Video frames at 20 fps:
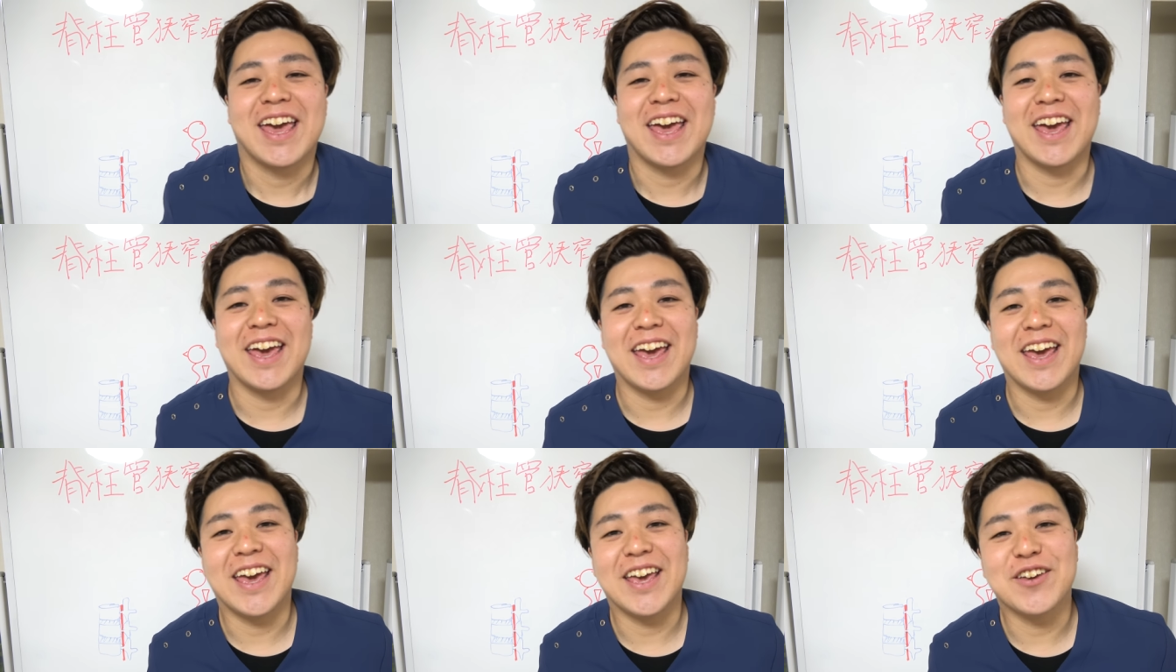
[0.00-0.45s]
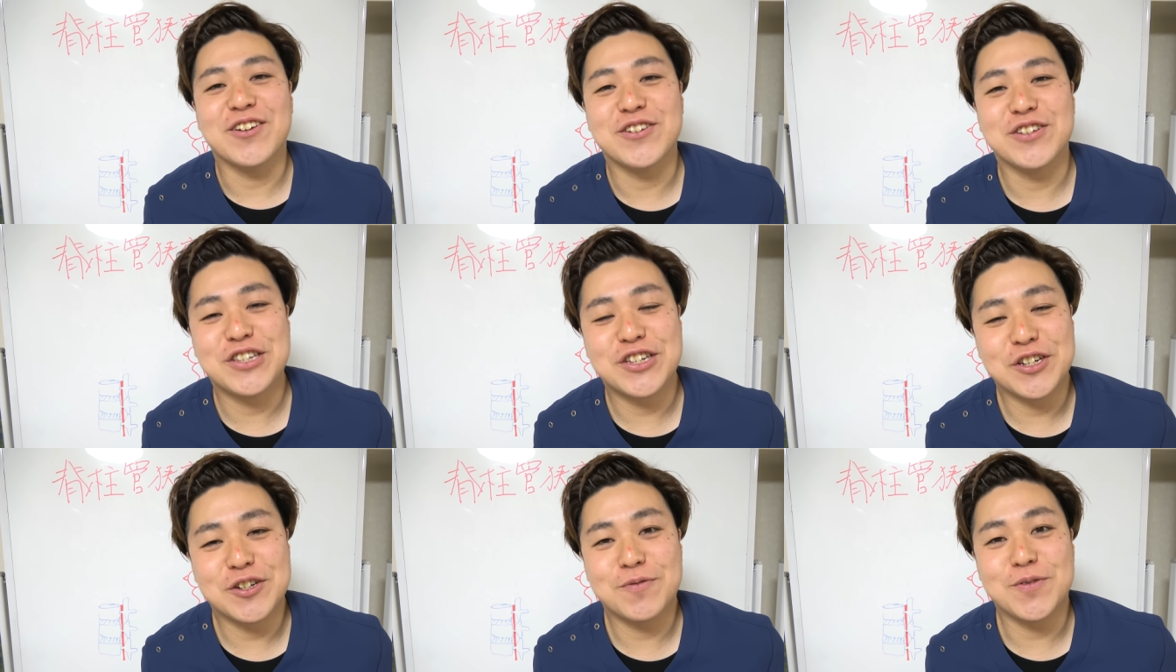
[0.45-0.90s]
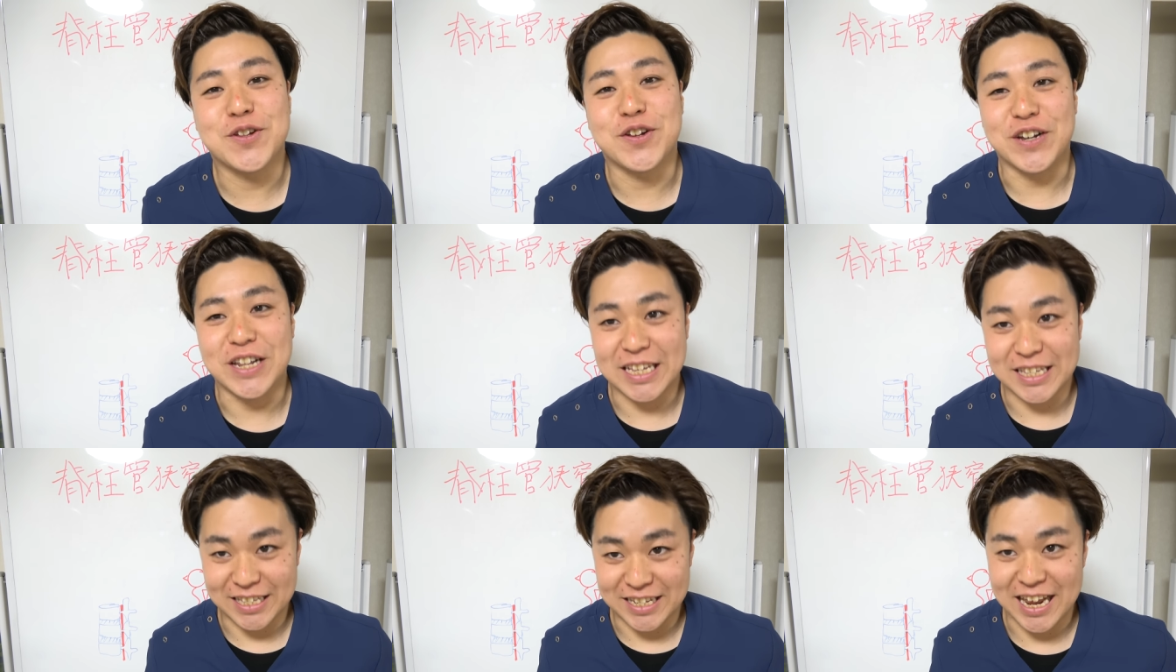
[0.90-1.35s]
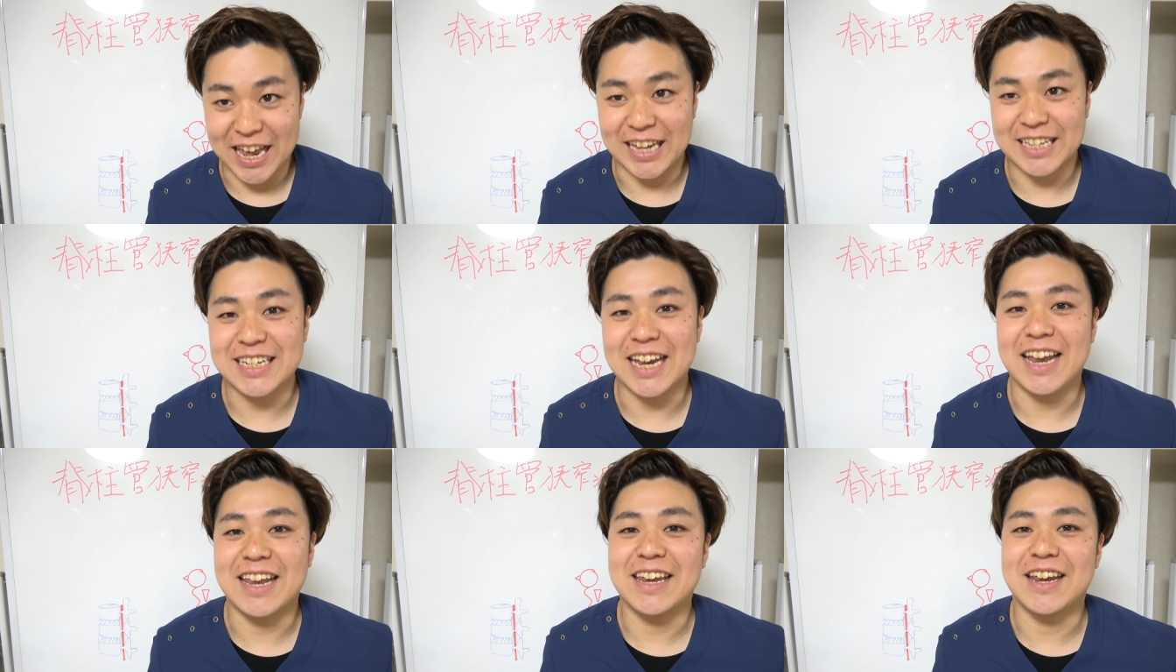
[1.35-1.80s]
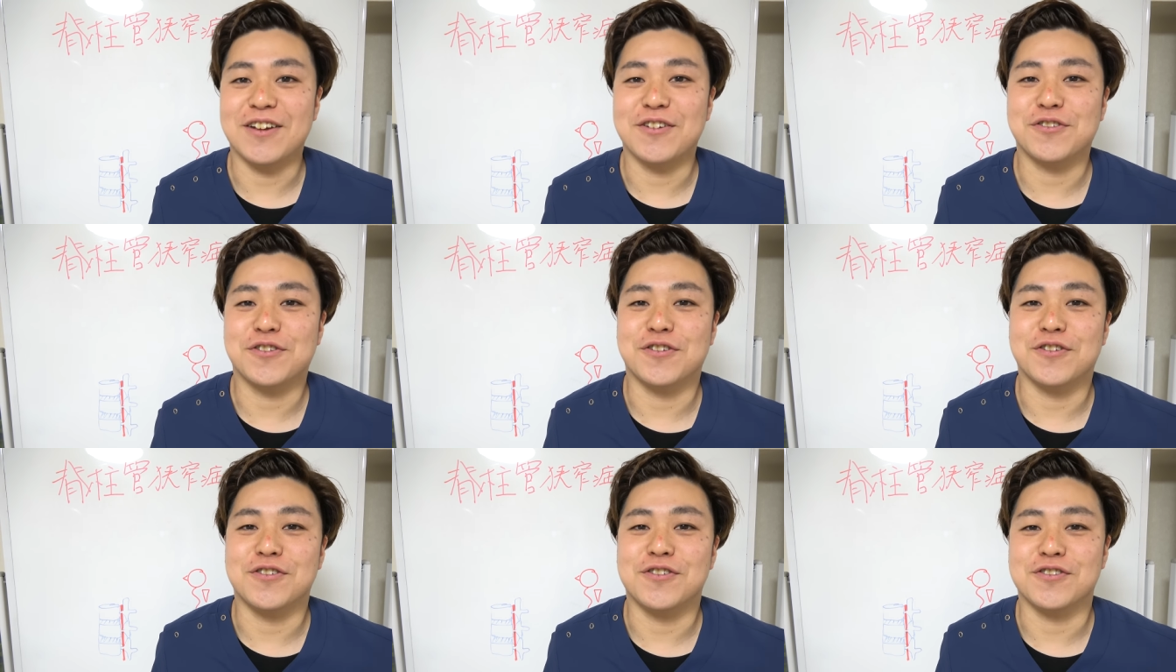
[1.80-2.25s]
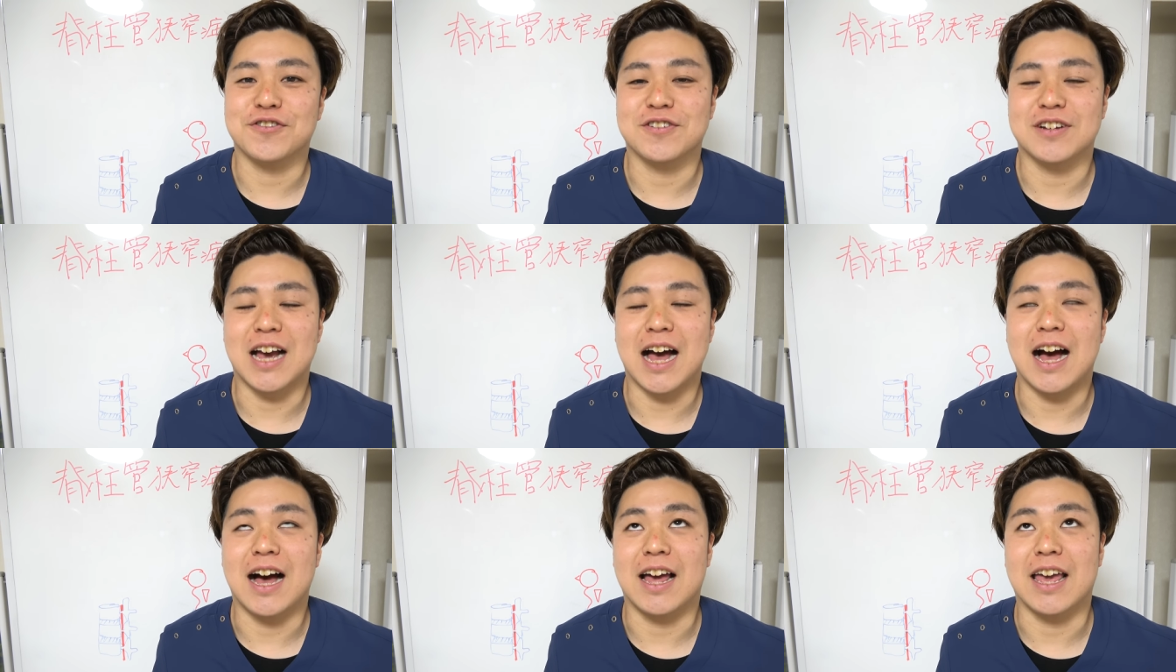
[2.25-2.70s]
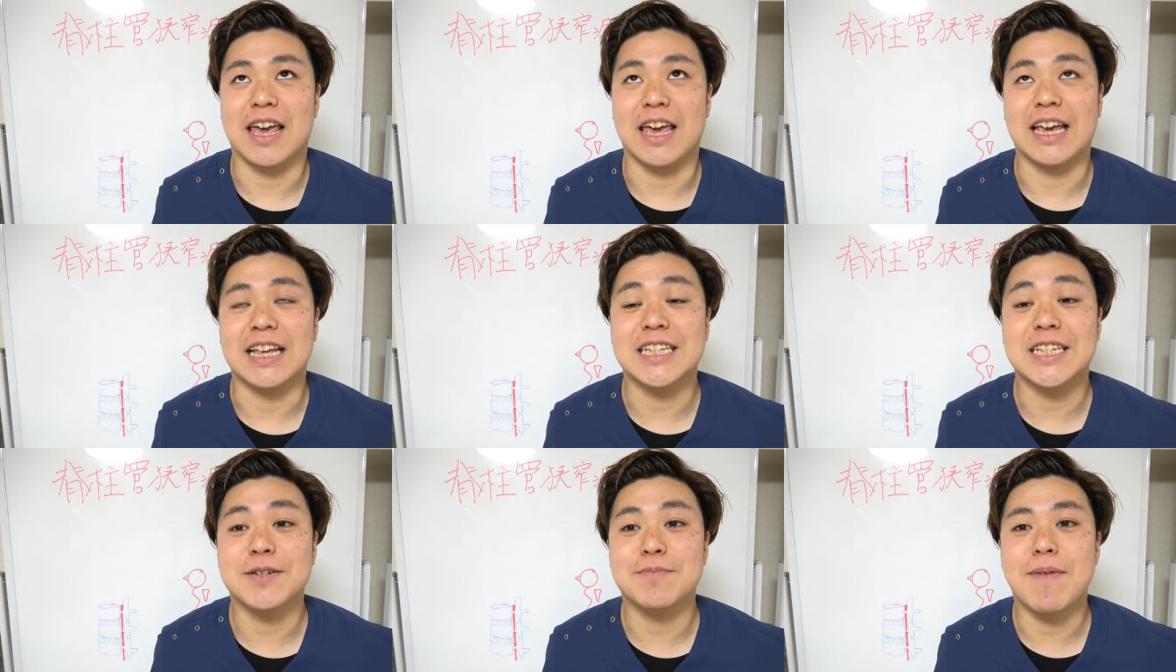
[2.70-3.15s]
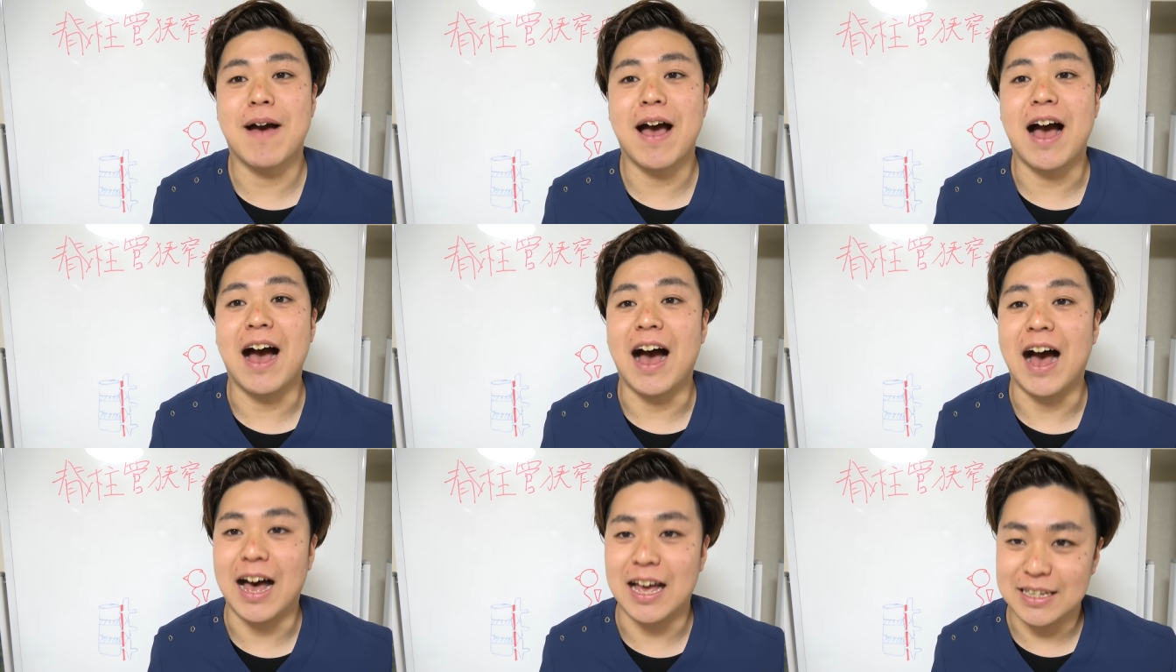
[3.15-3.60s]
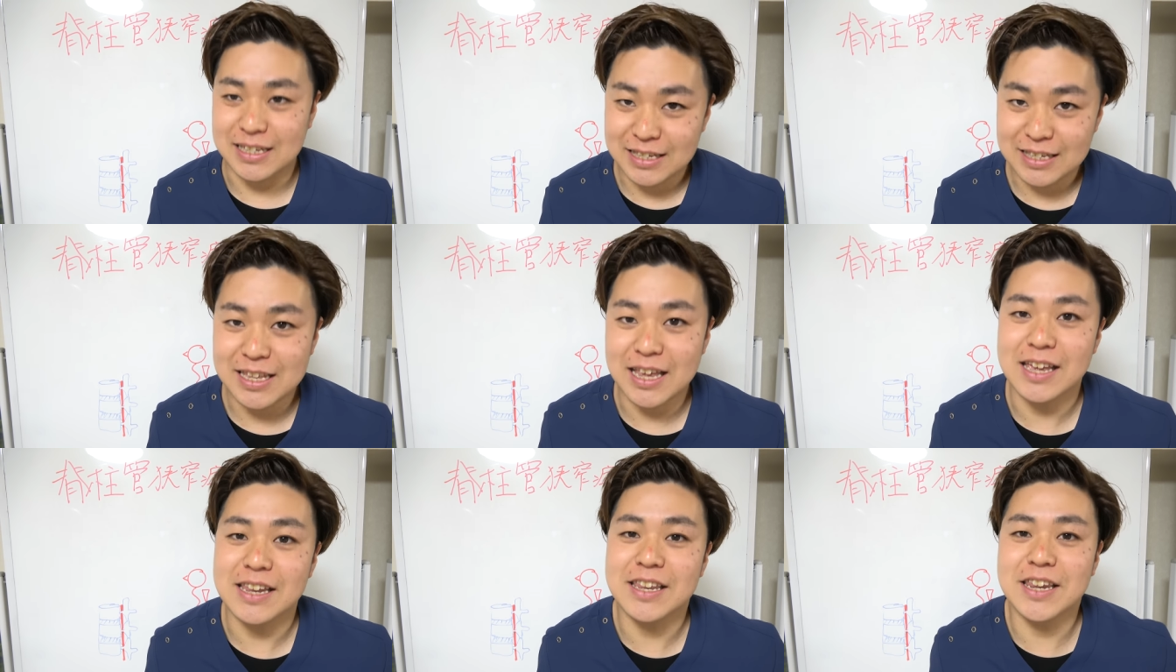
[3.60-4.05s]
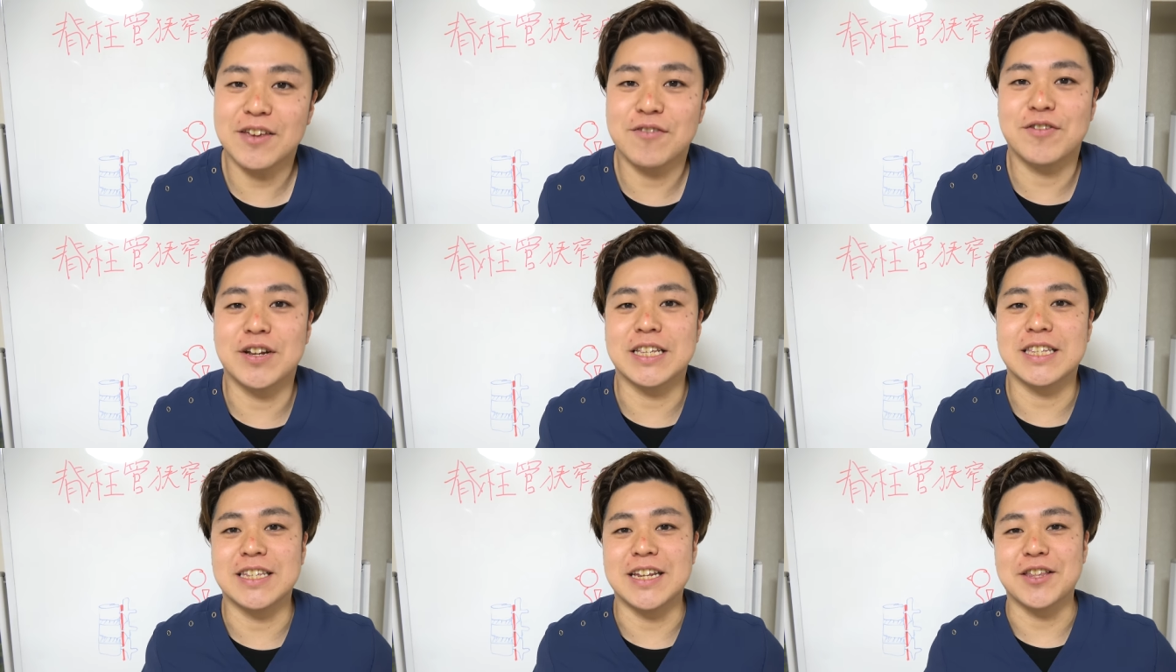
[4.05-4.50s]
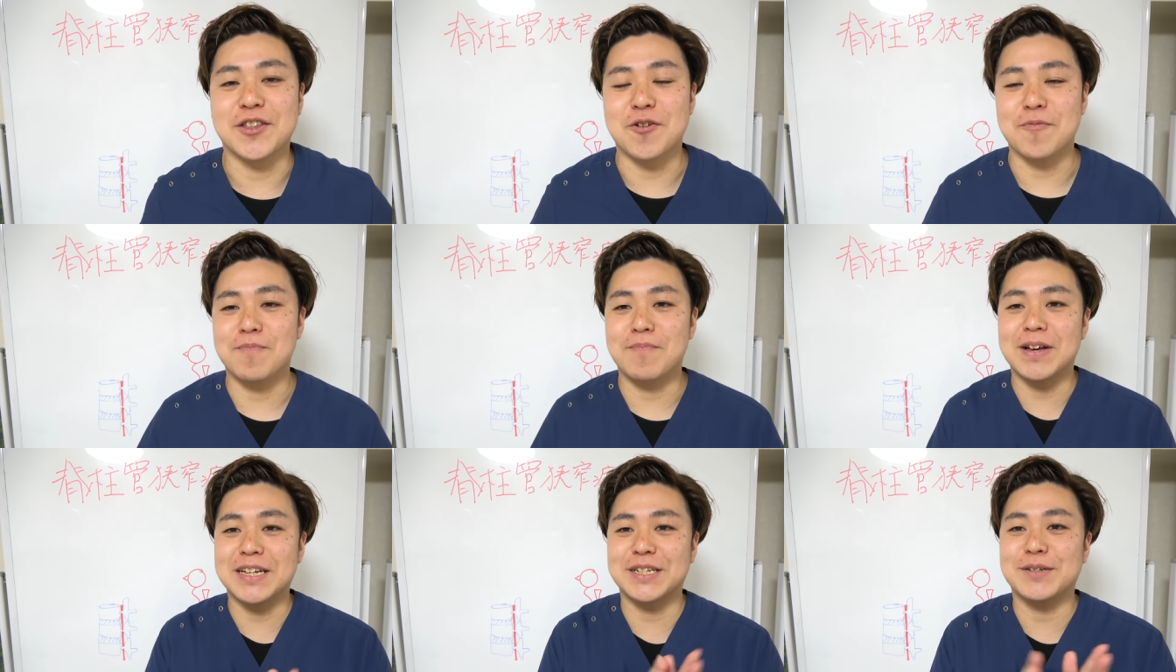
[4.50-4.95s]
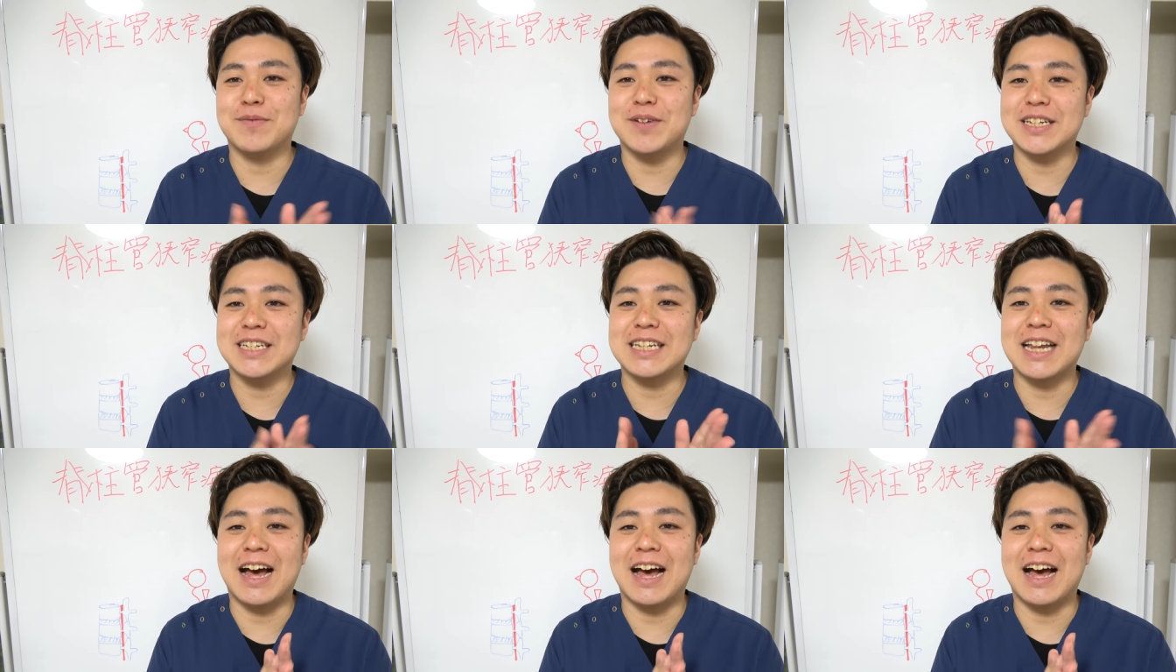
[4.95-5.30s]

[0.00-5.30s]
えー、YouTube のですねチャンネル登録が、えー、1万8000人をですね突破しまし